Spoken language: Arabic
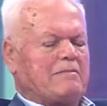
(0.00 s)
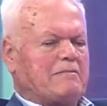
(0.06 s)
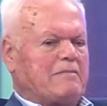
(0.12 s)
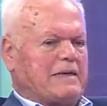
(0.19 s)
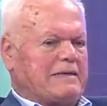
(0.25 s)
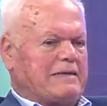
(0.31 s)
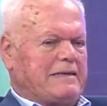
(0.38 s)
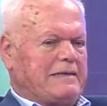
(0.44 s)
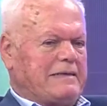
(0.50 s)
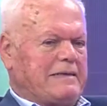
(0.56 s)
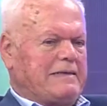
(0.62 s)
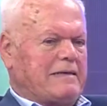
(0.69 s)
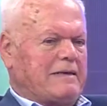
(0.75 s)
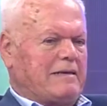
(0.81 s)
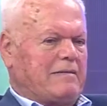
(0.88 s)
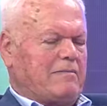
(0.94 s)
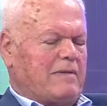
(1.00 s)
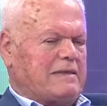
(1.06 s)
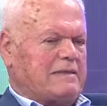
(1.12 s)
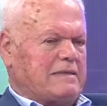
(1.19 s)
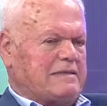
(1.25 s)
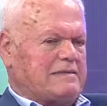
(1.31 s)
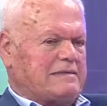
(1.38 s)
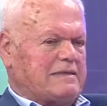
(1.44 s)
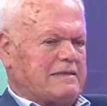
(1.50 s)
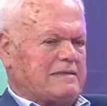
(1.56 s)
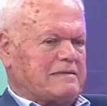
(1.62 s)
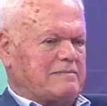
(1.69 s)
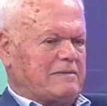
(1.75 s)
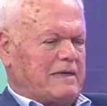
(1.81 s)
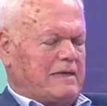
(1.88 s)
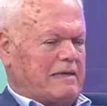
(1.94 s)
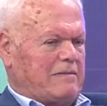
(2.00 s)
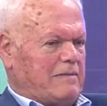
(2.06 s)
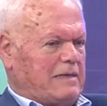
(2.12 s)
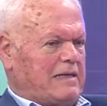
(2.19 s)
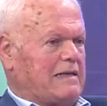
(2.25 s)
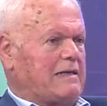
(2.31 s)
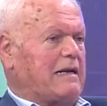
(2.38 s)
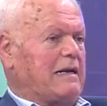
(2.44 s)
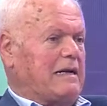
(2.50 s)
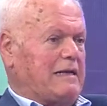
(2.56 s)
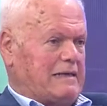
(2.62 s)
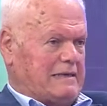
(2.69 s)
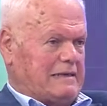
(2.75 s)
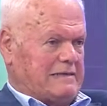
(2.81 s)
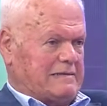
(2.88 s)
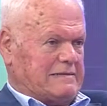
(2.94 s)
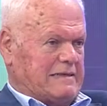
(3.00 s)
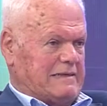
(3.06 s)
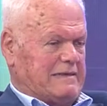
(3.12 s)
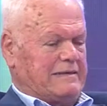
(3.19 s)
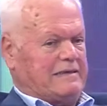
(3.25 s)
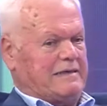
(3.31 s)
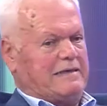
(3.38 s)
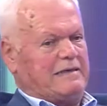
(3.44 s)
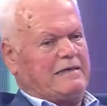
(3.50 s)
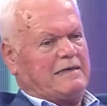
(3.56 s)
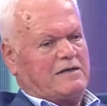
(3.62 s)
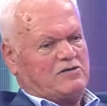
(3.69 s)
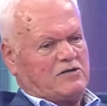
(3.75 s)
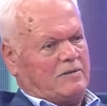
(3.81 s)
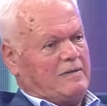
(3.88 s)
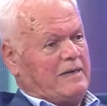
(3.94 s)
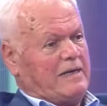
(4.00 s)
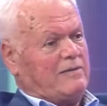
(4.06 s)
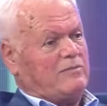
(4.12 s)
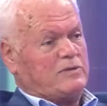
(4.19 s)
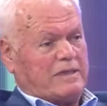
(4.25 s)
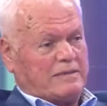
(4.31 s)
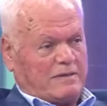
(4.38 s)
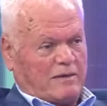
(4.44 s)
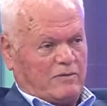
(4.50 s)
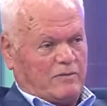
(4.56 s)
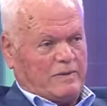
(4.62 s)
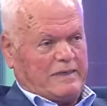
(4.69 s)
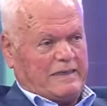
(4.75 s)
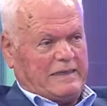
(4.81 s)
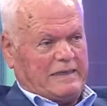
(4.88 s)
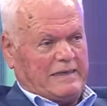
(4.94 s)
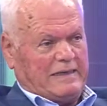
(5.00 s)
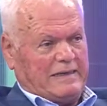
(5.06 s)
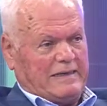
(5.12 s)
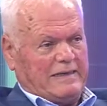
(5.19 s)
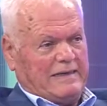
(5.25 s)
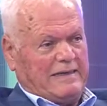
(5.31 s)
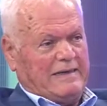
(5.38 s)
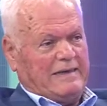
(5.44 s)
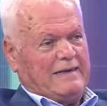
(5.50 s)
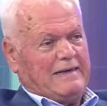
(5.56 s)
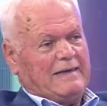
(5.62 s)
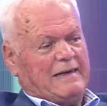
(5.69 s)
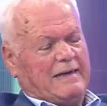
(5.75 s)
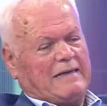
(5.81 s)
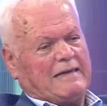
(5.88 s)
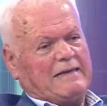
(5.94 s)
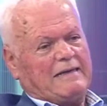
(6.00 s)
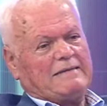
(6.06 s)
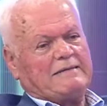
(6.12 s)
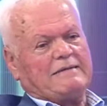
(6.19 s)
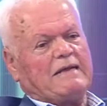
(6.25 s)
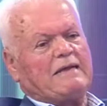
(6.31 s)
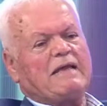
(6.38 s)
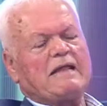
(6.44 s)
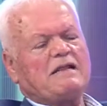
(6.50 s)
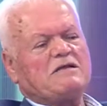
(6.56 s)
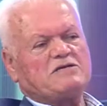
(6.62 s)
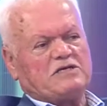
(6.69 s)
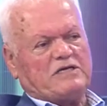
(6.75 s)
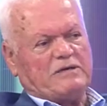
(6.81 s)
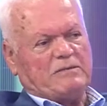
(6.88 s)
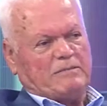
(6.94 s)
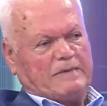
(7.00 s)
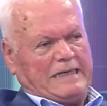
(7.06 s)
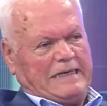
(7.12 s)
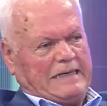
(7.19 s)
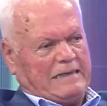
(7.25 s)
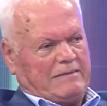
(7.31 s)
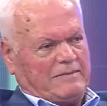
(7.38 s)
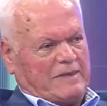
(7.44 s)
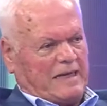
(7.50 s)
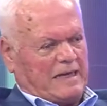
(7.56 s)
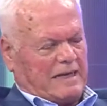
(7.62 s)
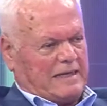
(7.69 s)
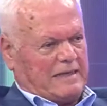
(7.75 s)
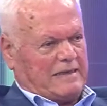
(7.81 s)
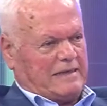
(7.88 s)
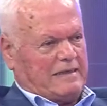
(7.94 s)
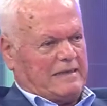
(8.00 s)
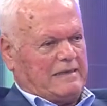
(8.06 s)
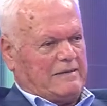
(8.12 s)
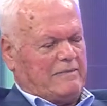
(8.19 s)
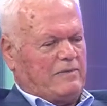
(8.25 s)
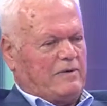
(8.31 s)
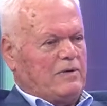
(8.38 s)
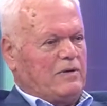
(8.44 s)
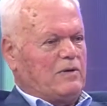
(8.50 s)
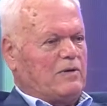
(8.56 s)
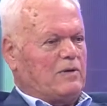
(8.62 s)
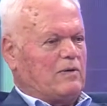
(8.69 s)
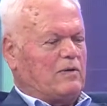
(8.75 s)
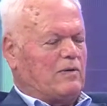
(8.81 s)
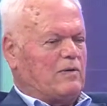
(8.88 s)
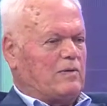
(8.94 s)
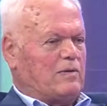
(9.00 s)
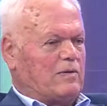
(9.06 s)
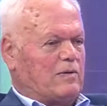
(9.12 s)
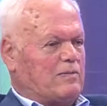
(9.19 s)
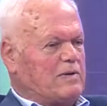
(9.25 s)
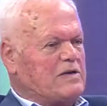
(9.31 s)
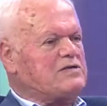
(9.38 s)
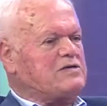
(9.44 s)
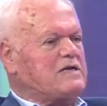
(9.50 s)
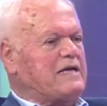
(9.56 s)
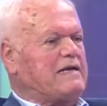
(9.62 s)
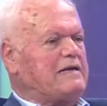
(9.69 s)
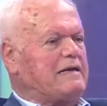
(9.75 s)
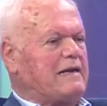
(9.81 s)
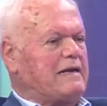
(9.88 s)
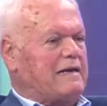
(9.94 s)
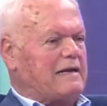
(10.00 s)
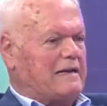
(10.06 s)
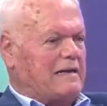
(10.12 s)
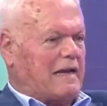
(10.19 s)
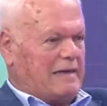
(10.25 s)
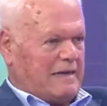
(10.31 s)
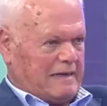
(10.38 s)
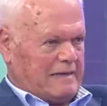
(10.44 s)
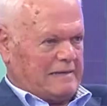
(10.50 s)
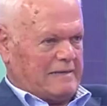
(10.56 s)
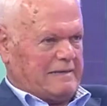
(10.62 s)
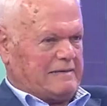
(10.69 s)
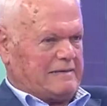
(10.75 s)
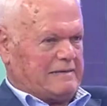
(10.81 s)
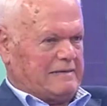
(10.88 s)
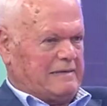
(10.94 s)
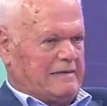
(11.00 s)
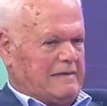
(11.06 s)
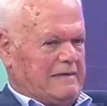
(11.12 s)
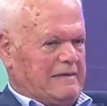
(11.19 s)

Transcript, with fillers: بعدين نحن المدرسة اسمها المنار الحديثة يعني نحن نعم. جماعة متطورين طبعا أخذنا كل شيء منيح من القديم ومشينا على الحداثة